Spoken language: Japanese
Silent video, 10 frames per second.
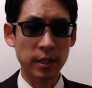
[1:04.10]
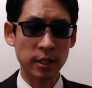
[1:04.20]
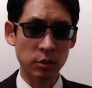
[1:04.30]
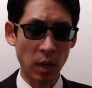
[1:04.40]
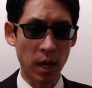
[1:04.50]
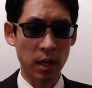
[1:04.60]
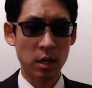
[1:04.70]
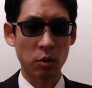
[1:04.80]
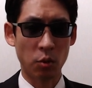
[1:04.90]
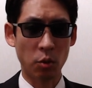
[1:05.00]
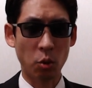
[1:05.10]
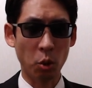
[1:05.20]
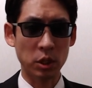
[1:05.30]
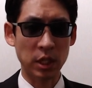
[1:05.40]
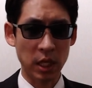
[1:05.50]
景には、この
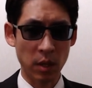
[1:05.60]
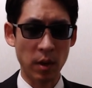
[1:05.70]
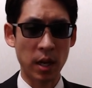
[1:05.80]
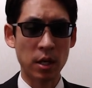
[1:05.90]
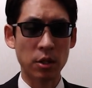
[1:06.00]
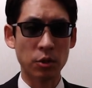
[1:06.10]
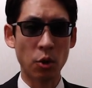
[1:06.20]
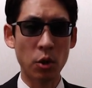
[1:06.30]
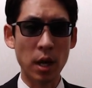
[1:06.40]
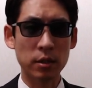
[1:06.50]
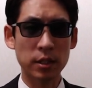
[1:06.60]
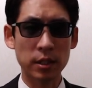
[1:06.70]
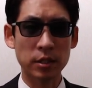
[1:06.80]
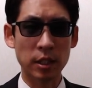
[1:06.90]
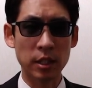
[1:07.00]
頃イタリアはようやく
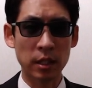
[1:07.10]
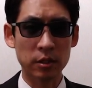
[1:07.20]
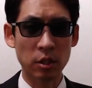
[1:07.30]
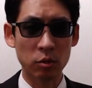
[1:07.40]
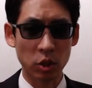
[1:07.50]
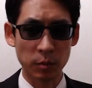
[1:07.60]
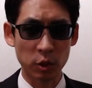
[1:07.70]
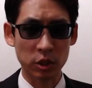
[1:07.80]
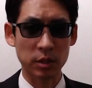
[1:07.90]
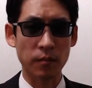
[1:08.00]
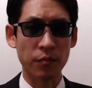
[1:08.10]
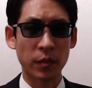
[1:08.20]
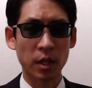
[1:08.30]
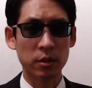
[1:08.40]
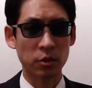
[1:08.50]
政治的安定を取り戻し、
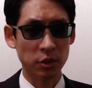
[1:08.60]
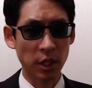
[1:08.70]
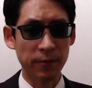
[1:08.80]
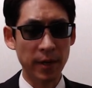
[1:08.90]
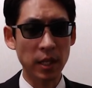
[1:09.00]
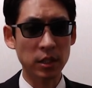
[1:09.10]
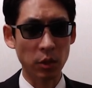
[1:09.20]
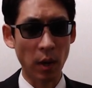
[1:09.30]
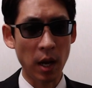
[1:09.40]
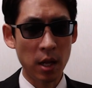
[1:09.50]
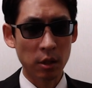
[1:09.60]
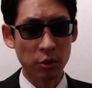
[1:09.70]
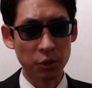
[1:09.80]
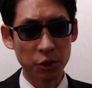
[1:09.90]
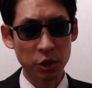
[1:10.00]
そしてフィレンチェは
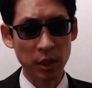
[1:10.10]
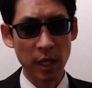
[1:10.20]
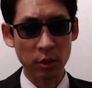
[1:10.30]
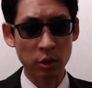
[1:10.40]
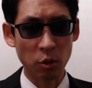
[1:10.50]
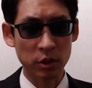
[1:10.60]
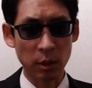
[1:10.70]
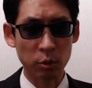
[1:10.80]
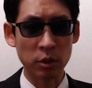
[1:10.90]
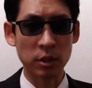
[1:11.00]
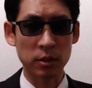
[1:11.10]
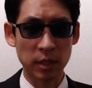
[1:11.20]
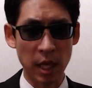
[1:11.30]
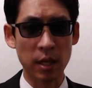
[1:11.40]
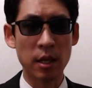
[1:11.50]
君主制へと移行したことによっ
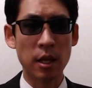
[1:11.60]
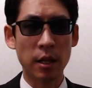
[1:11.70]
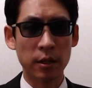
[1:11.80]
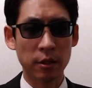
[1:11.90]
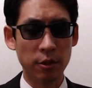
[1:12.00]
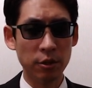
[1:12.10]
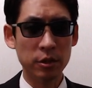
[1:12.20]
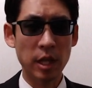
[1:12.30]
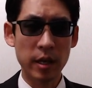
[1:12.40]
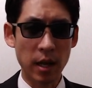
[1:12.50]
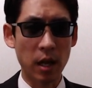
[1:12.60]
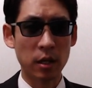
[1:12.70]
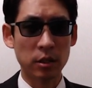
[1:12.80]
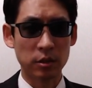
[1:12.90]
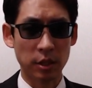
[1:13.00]
て、宮廷が
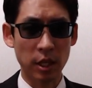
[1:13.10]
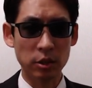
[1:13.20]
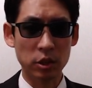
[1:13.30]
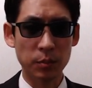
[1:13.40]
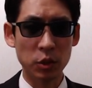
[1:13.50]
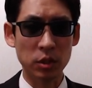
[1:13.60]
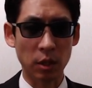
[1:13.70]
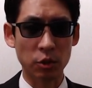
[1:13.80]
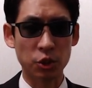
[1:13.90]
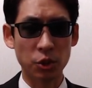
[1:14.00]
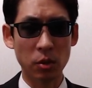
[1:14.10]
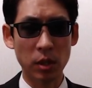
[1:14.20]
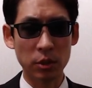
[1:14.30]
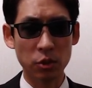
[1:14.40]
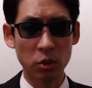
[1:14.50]
芸術文化の主要
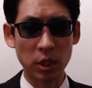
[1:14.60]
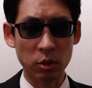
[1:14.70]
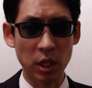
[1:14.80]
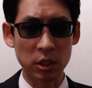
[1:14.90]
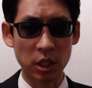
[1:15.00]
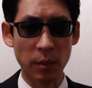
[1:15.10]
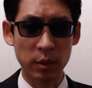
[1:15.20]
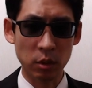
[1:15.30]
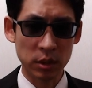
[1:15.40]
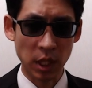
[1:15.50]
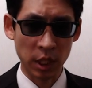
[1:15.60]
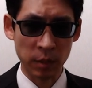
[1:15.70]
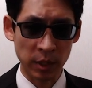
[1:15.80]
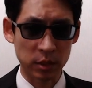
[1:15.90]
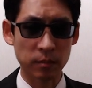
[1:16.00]
な受容者となったためとされて
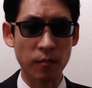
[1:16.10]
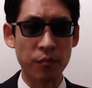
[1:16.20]
います。